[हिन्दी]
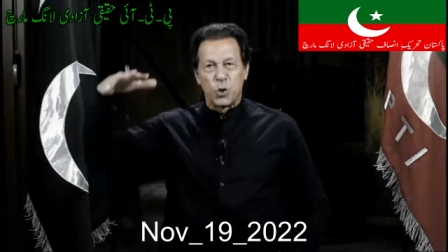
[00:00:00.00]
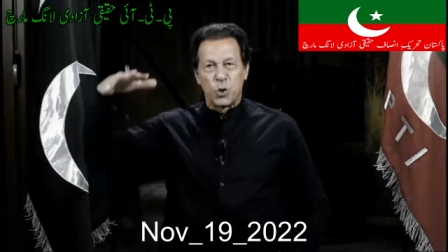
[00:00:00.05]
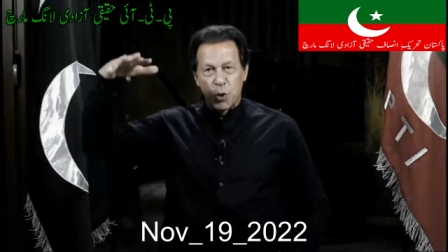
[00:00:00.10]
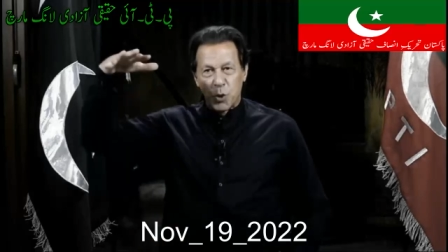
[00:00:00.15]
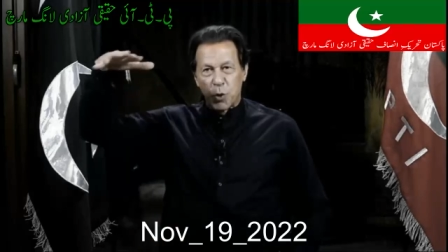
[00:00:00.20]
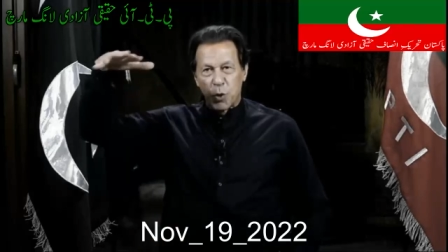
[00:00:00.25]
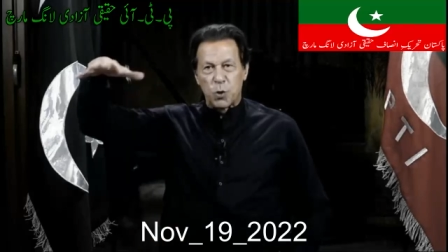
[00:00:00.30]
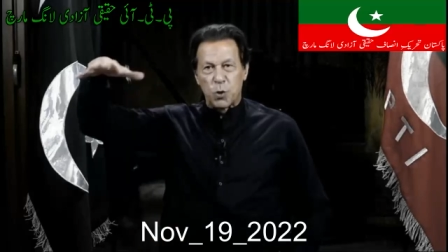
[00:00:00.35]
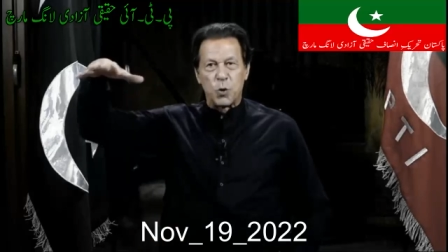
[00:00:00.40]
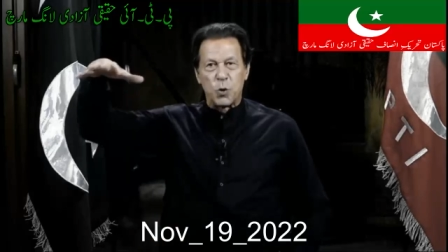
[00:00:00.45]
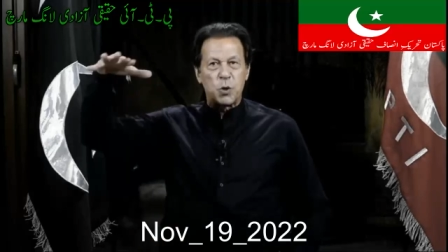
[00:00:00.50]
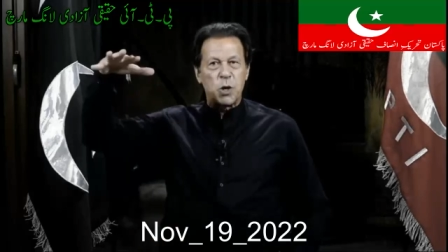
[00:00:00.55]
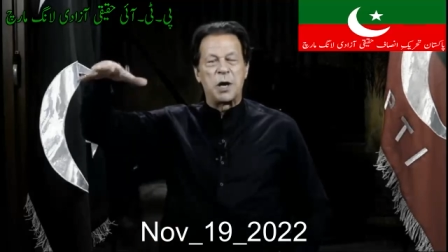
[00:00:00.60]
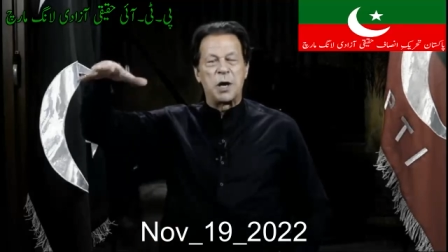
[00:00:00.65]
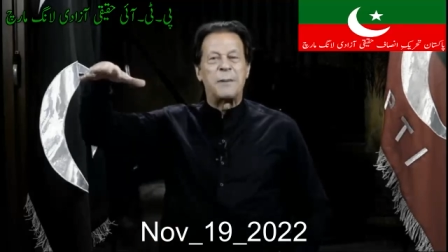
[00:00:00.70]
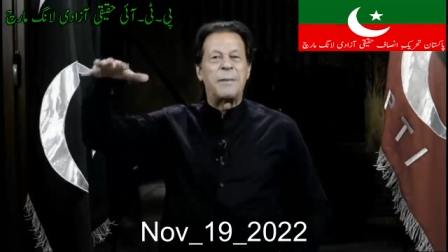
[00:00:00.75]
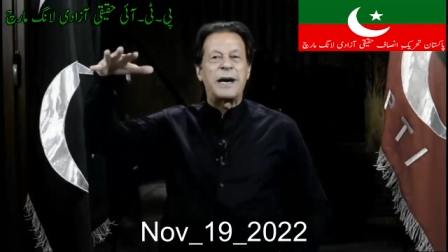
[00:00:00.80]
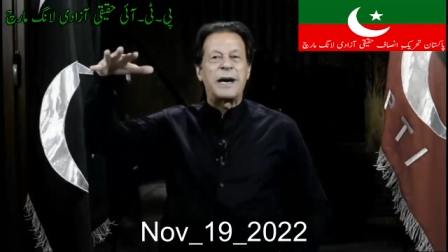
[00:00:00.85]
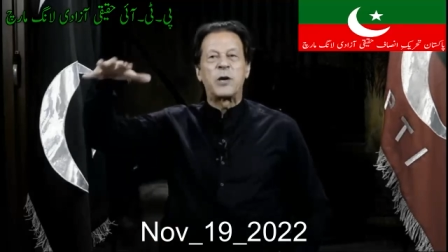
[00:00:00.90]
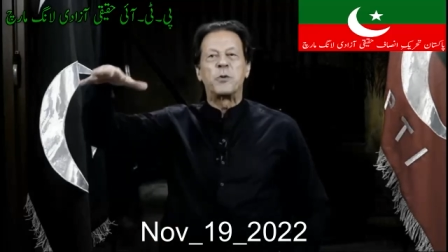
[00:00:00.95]
जो लोगों का
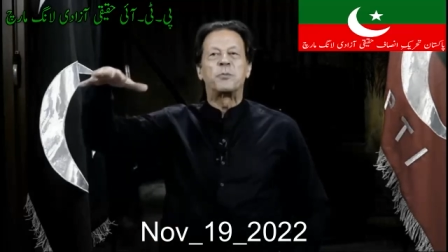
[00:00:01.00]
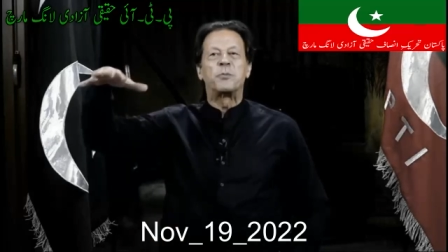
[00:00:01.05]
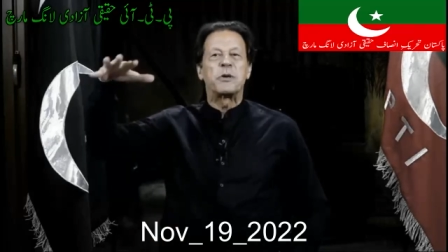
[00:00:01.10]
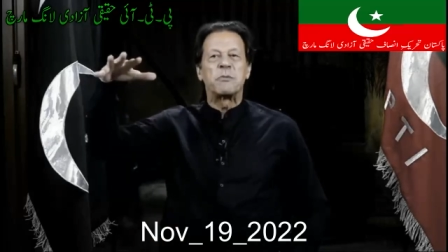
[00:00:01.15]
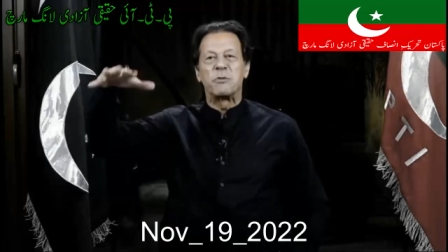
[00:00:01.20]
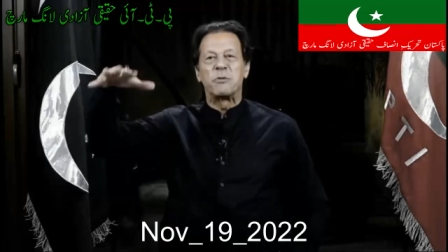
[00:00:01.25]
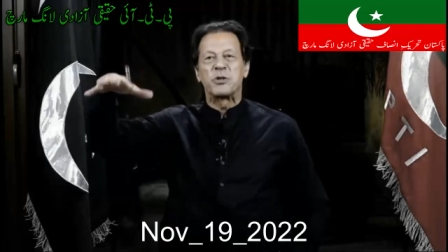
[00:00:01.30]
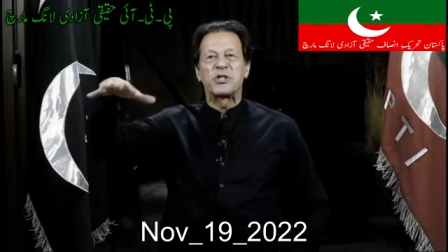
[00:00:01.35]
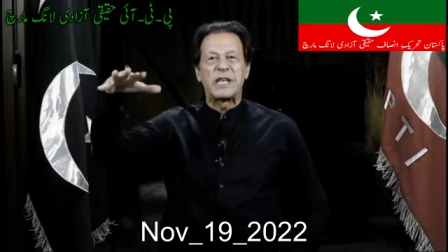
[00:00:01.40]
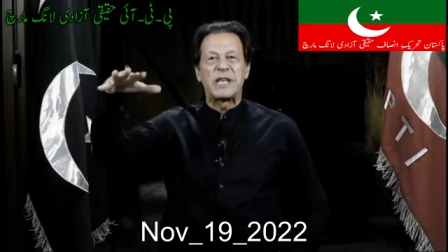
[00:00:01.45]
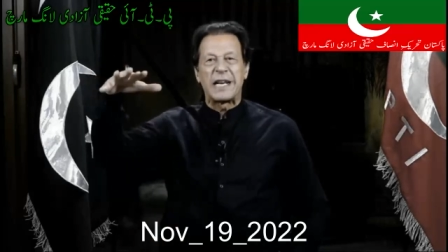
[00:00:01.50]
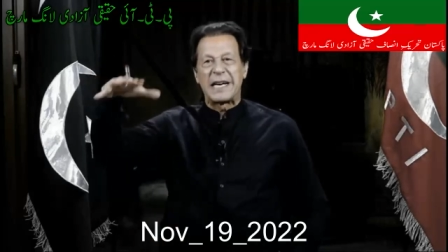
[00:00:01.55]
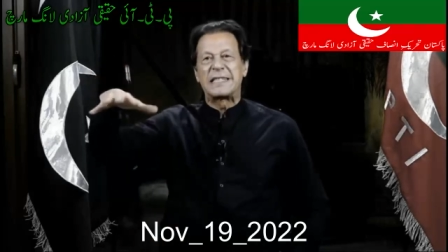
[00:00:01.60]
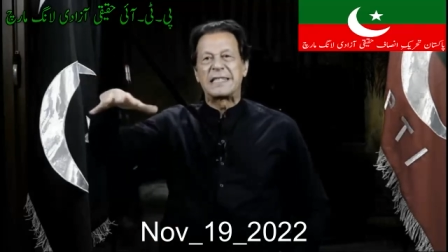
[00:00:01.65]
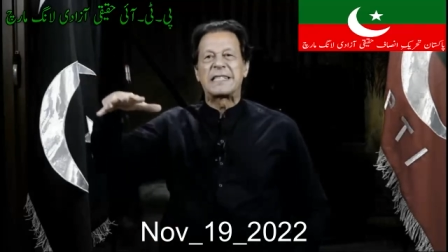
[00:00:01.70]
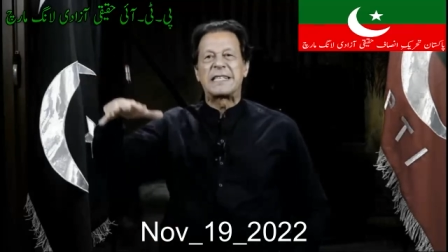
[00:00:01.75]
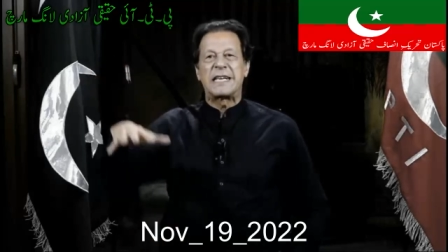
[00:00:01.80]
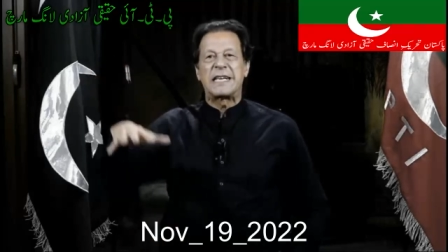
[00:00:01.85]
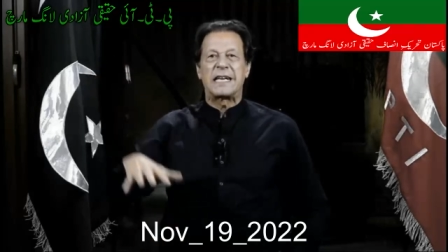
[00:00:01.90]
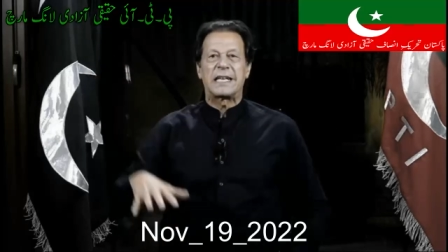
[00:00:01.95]
हमारे ऊपर
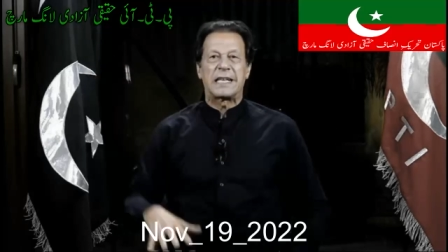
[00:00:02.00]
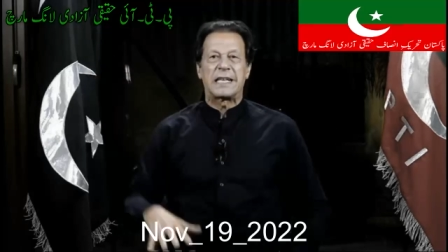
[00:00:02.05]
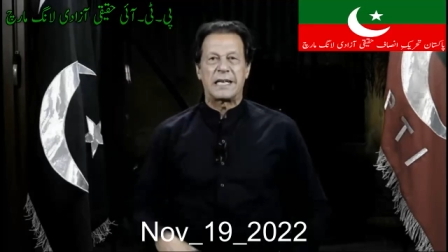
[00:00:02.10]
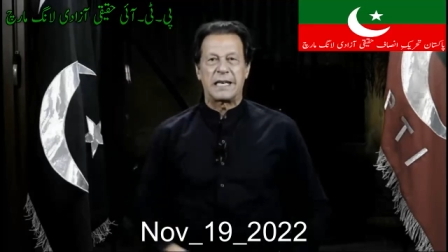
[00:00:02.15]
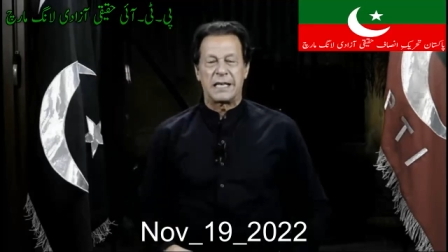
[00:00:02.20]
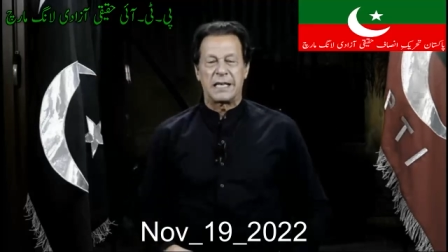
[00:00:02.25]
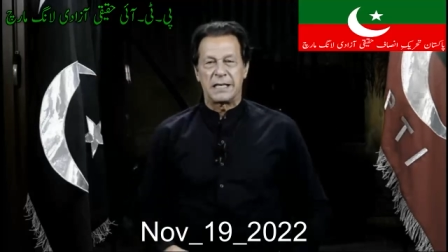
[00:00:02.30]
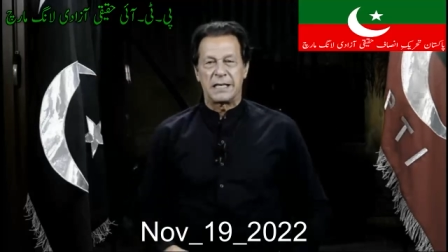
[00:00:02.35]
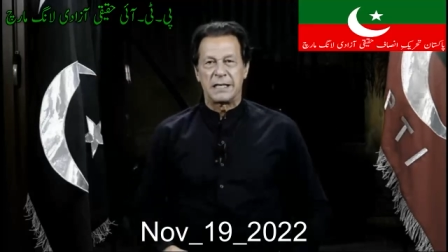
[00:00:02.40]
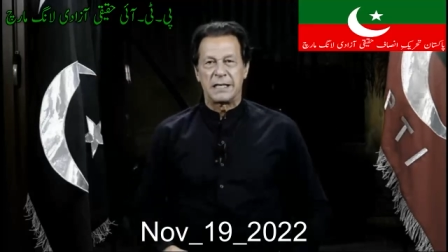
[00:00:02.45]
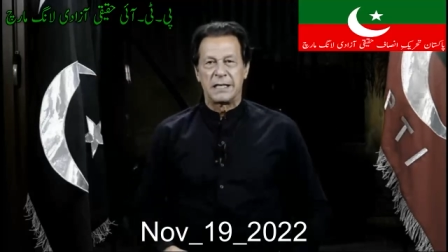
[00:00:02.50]
मुसलत किया गया